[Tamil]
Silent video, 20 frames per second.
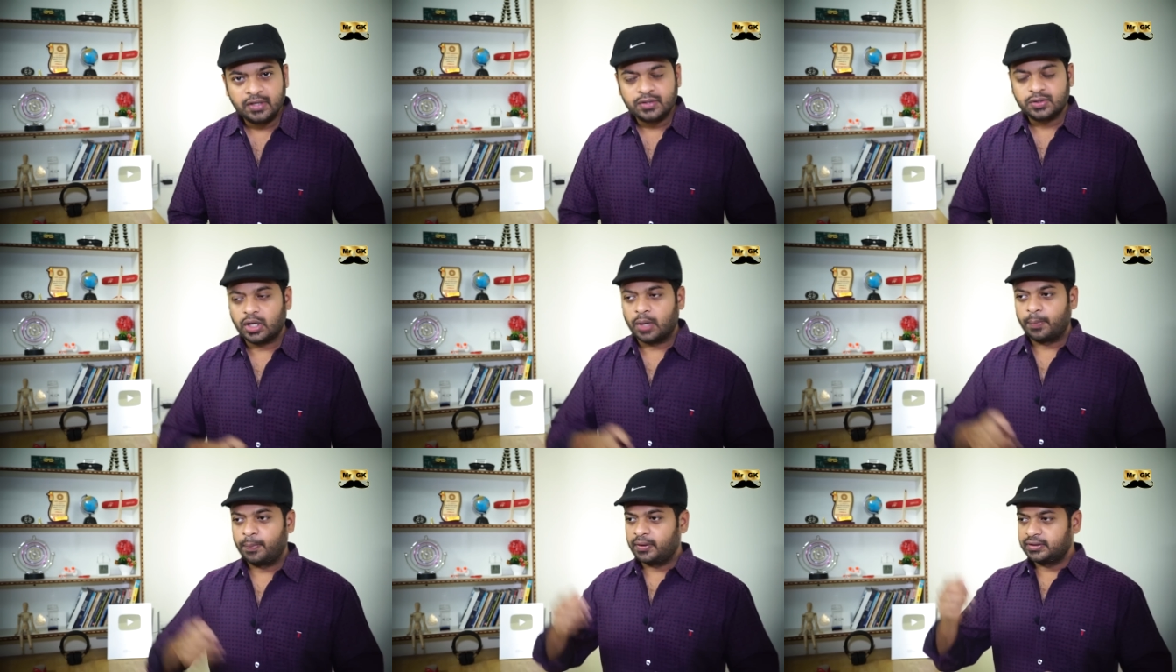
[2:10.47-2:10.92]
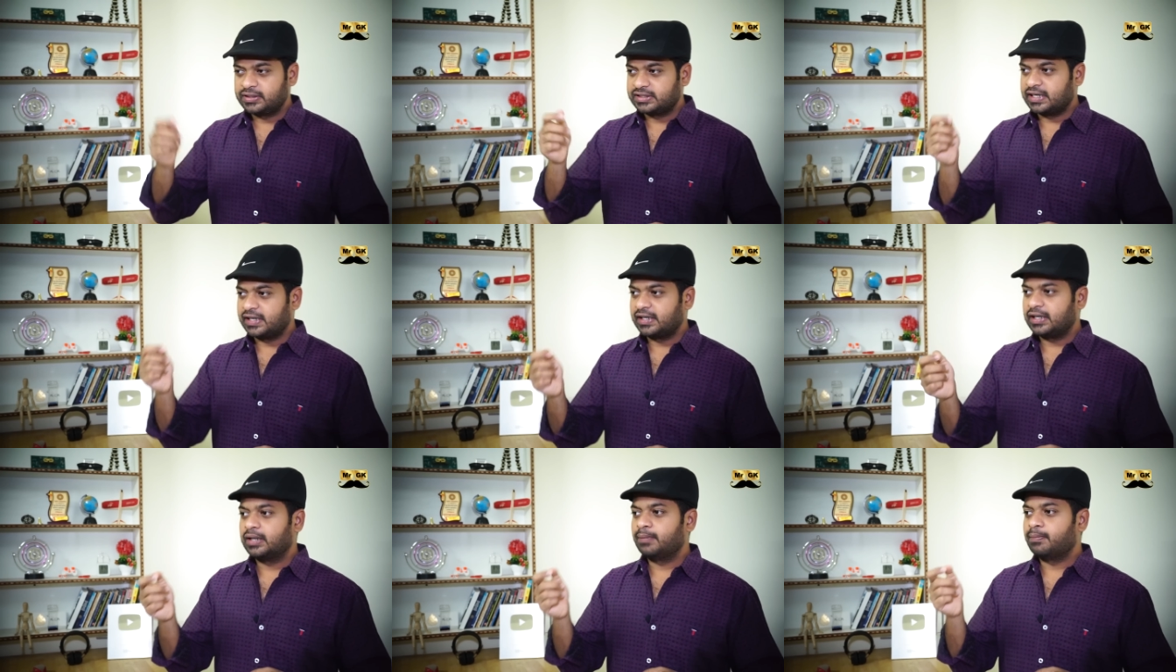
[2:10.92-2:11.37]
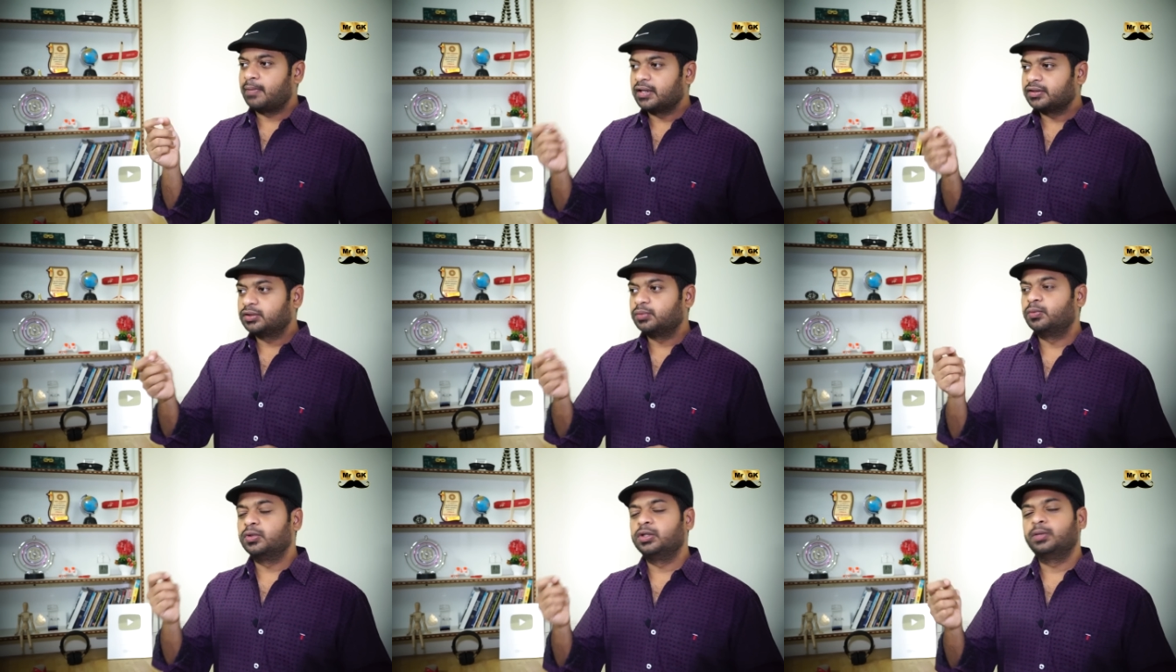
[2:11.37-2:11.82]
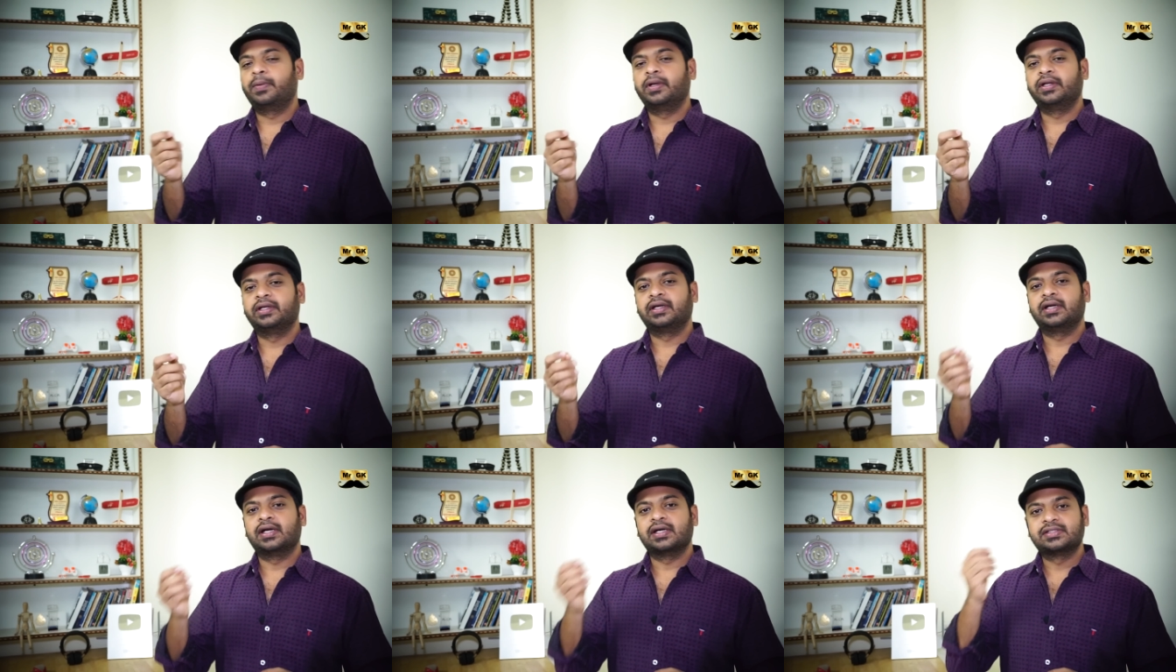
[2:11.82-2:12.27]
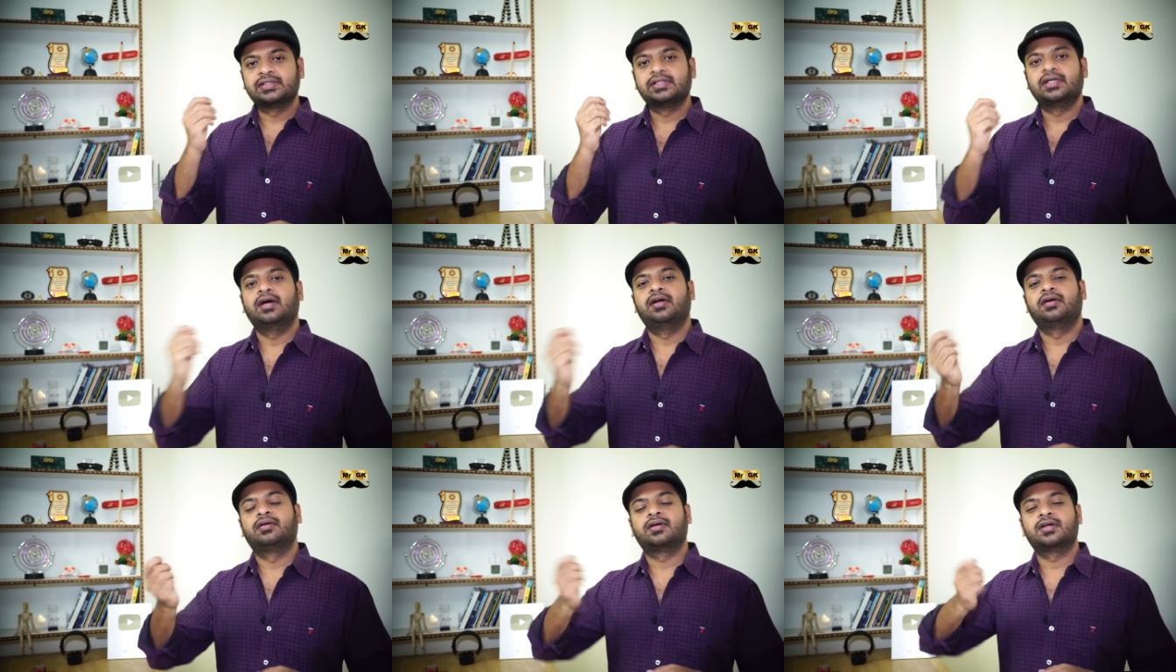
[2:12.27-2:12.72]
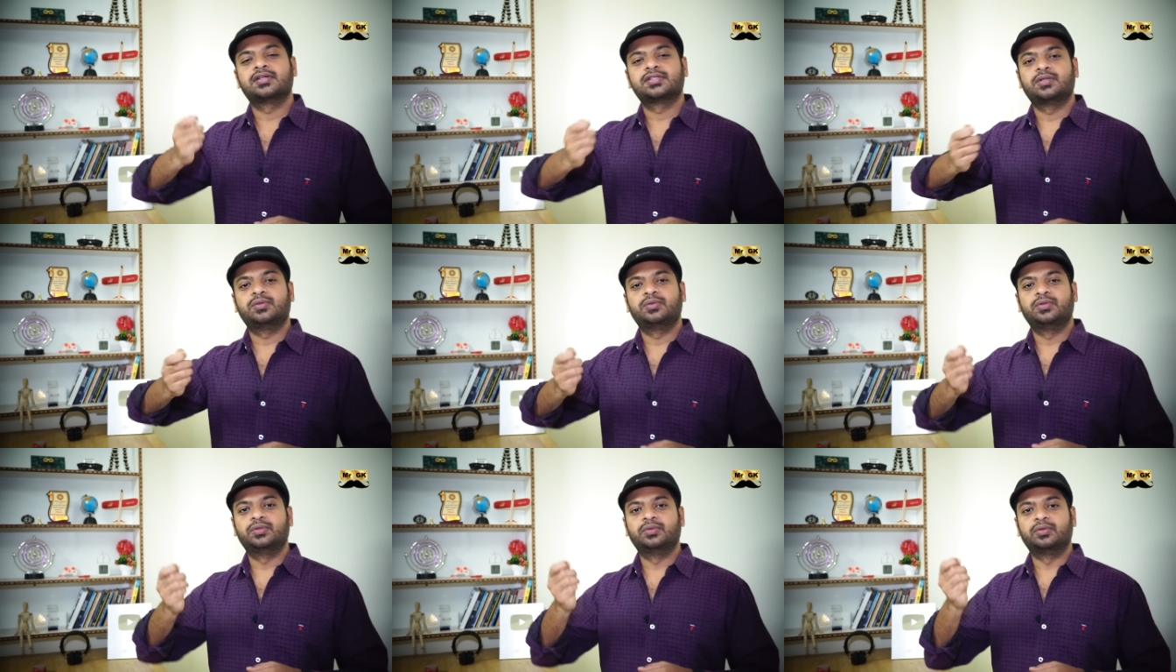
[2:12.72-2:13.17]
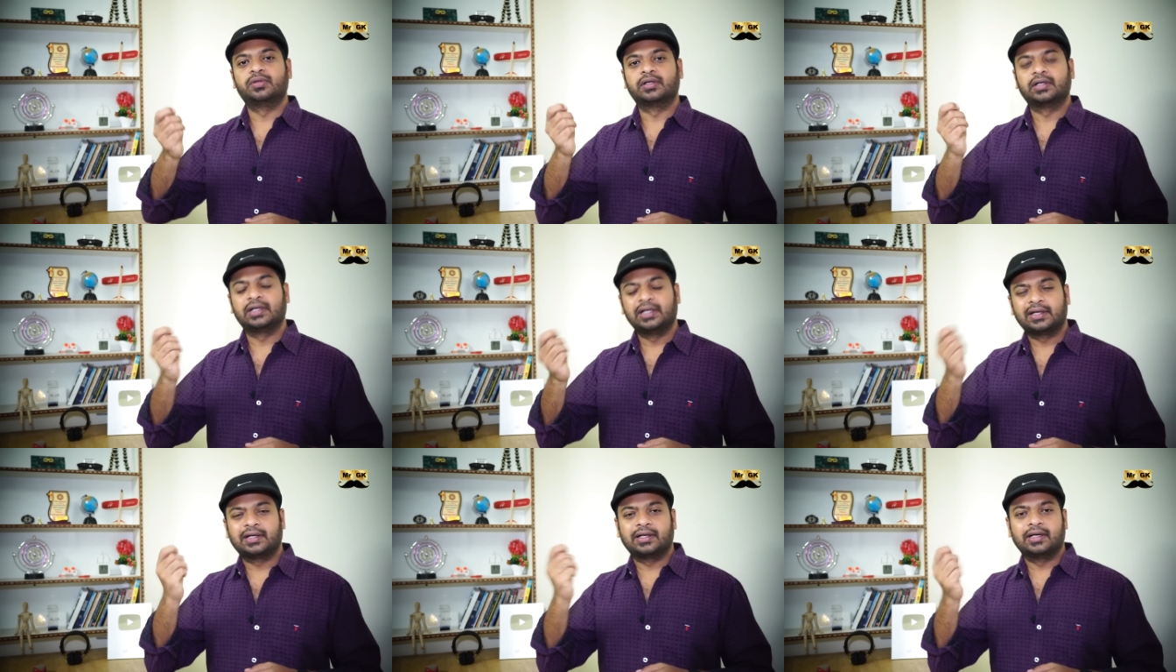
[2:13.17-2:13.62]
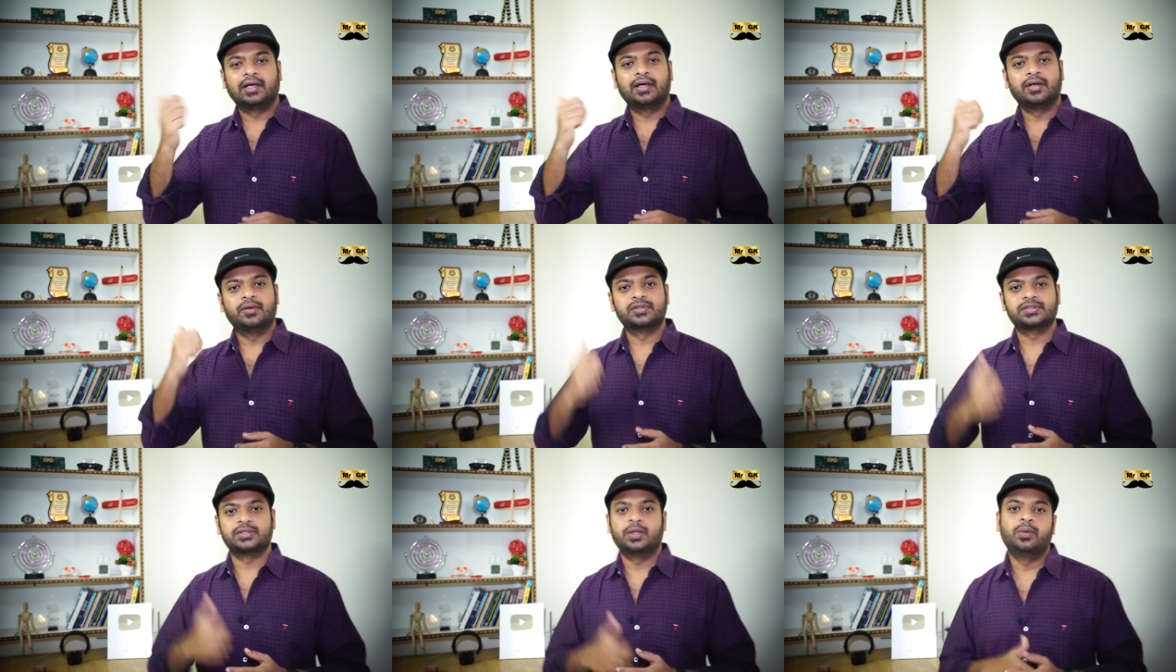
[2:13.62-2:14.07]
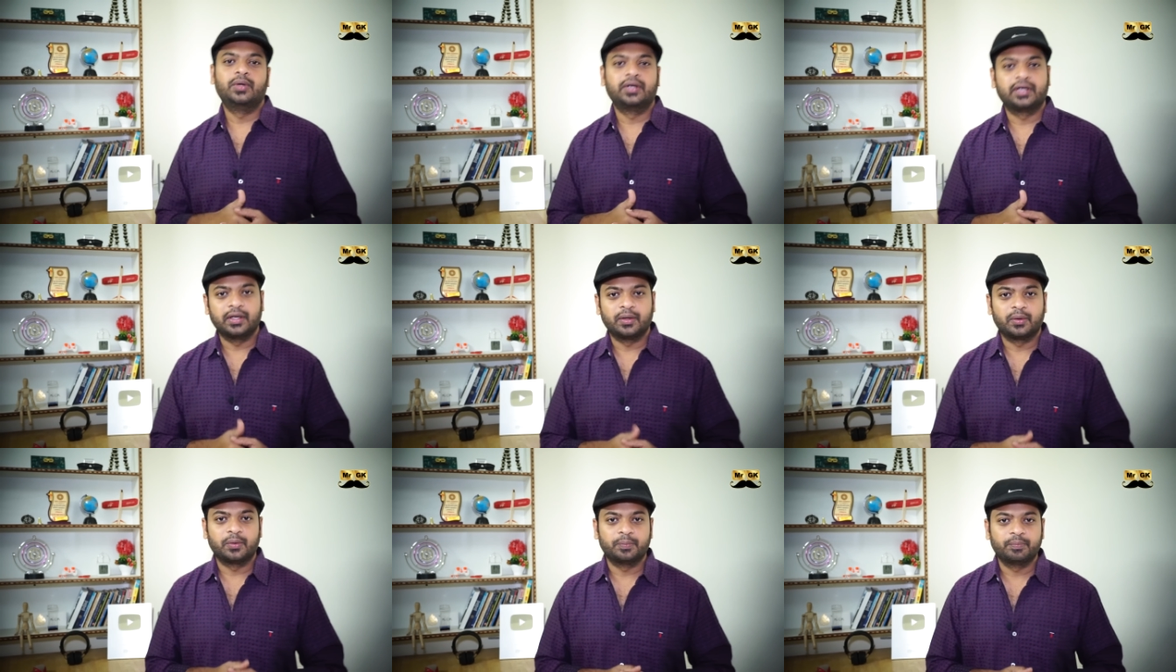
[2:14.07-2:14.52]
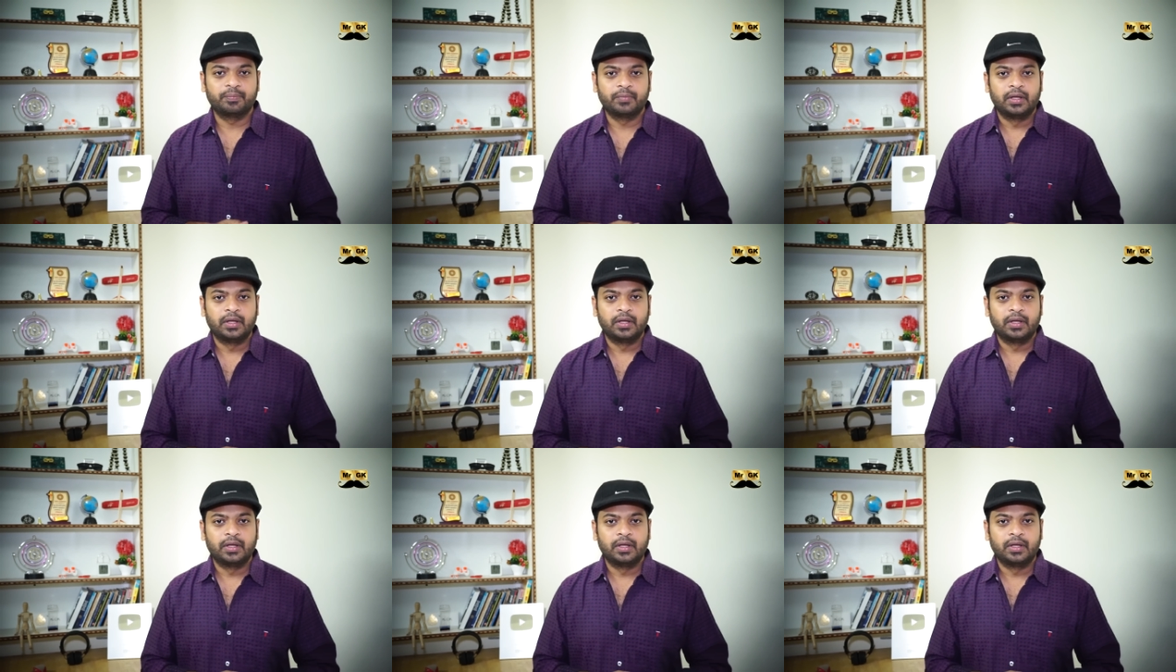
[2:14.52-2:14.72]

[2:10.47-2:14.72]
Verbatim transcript: ஸோ அப்போ அந்த சேனல் மாற்றும் பொழுது பார்த்தீங்கன்னா சின்ன அல்ட்ராசவுண்டு ஒரு கிளிக் கிளிக் ஒரு சவுண்டு கேட்கும்